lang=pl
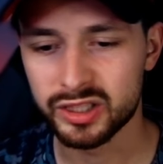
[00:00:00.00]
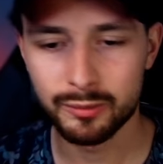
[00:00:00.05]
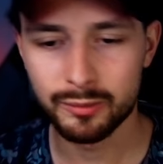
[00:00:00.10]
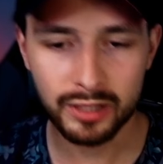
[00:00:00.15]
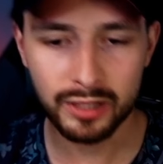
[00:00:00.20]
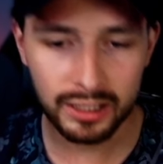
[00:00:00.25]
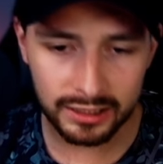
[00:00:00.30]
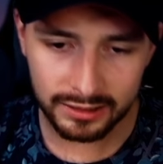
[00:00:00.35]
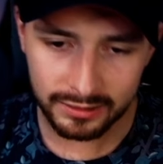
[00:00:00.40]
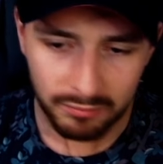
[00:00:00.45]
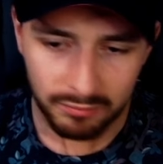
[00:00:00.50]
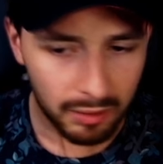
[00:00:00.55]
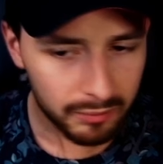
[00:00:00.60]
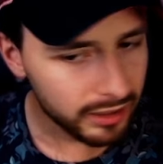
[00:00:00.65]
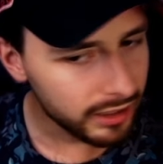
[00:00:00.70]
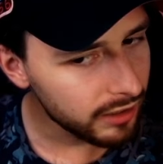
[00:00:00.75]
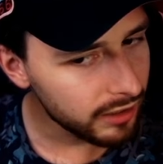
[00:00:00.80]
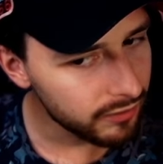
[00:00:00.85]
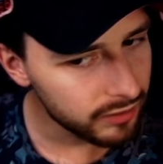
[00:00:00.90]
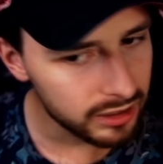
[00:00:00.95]
bo ja mam
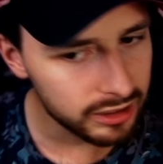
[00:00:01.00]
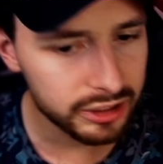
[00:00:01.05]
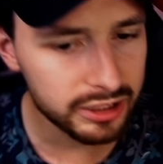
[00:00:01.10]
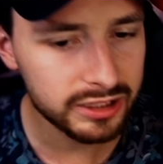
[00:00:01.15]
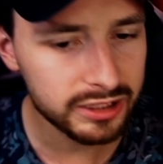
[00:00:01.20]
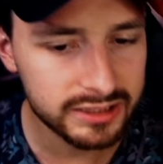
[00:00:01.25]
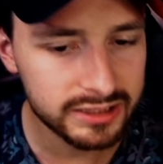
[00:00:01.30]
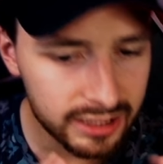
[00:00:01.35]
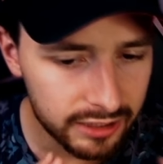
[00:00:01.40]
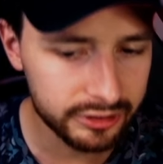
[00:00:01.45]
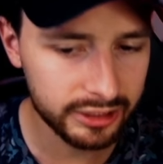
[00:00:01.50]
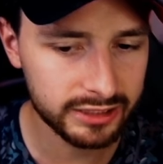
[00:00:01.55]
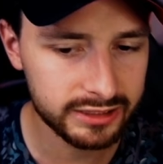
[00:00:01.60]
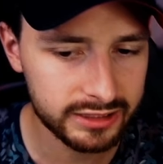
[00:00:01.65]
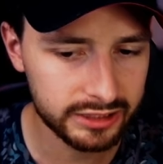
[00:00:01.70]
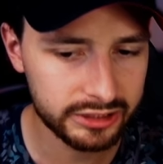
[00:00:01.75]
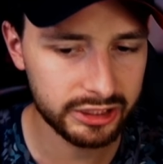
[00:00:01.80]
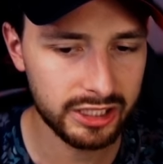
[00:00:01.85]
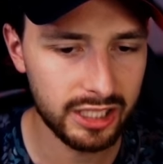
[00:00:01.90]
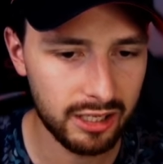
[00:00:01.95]
takie wrażenie, że zawsze jak
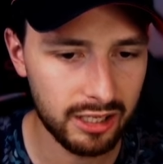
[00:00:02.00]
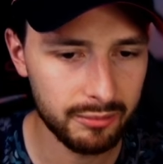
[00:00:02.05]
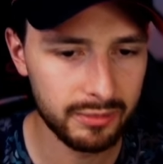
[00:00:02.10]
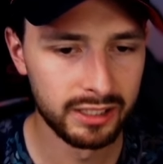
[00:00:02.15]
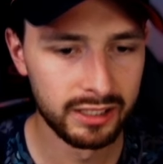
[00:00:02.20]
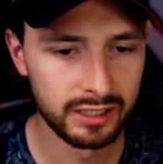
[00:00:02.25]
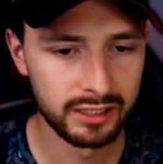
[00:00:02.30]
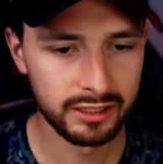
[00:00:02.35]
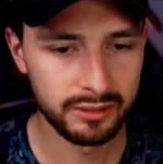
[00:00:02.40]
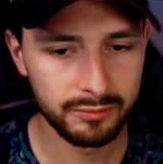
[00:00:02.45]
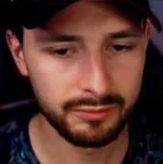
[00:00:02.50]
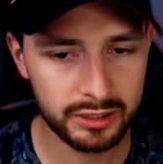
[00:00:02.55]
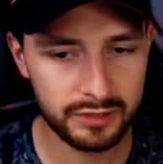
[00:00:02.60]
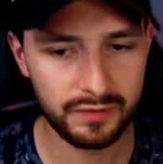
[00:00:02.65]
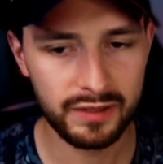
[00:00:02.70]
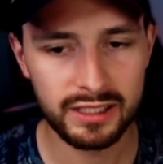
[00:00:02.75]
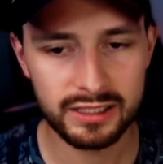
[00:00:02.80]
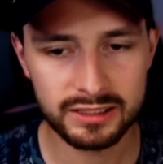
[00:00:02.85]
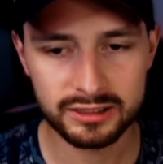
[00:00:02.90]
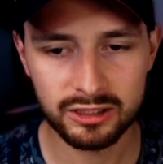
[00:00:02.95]
zaczynam
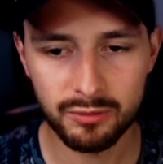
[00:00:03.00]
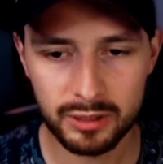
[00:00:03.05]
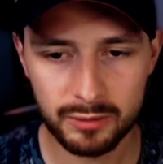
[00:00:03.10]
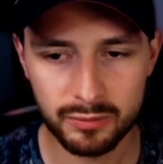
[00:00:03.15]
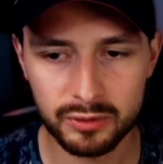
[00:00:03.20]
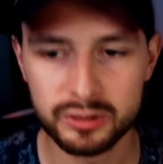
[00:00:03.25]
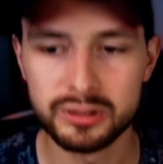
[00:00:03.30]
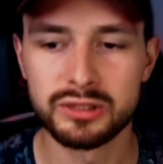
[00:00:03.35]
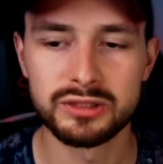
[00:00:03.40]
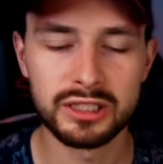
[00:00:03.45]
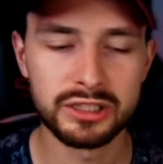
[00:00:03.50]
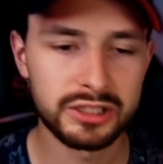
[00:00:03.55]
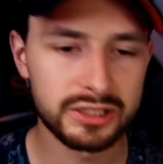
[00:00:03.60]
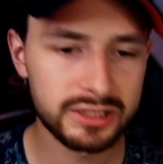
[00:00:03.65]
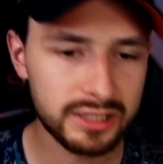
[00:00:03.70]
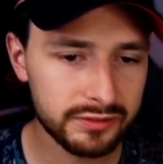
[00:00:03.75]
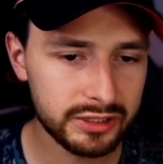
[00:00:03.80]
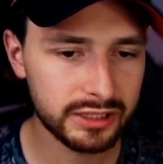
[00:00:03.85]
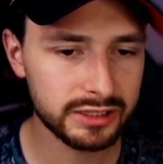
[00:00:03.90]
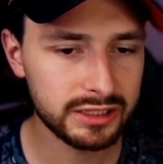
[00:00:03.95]
bitwę z dobrej pozycji, znaczy
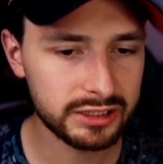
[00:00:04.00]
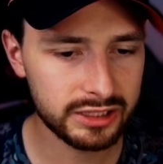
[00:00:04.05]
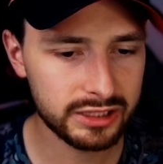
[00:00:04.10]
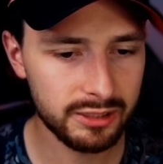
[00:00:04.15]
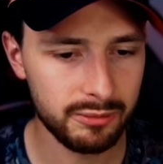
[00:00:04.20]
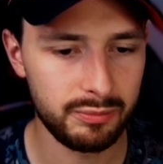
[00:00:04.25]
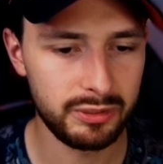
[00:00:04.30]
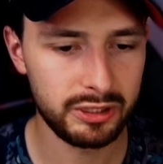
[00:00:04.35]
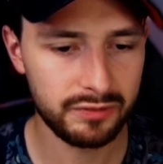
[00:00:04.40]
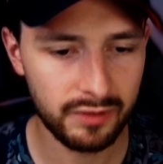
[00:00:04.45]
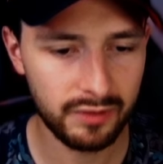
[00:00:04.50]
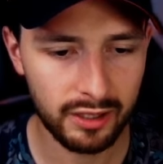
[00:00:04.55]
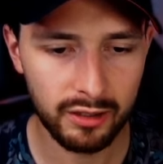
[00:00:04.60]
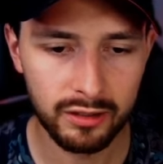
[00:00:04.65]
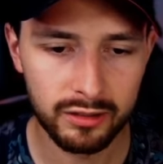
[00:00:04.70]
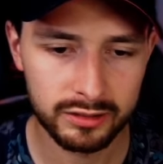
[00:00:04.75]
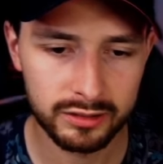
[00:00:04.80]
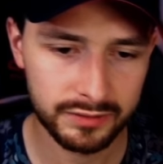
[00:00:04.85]
zawsze jak zaczynam bitwę o,